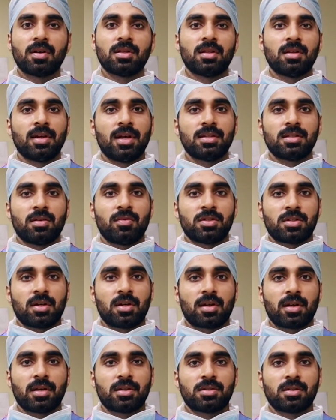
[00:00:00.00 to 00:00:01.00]
வந்து லேசர் விஷன்
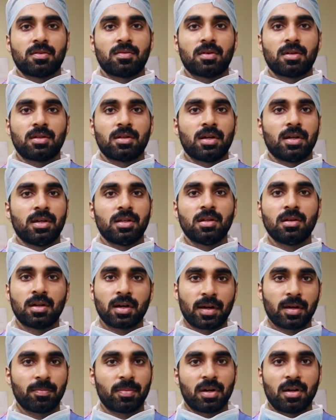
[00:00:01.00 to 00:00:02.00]
கரெக்ஷன் வந்து இது
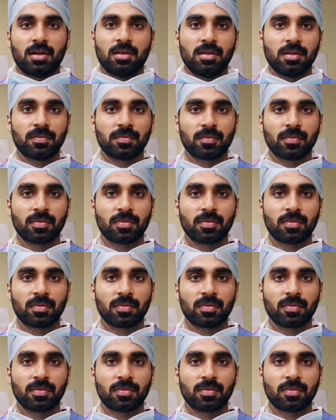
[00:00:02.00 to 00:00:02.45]
கரெக்ட் பண்ணாது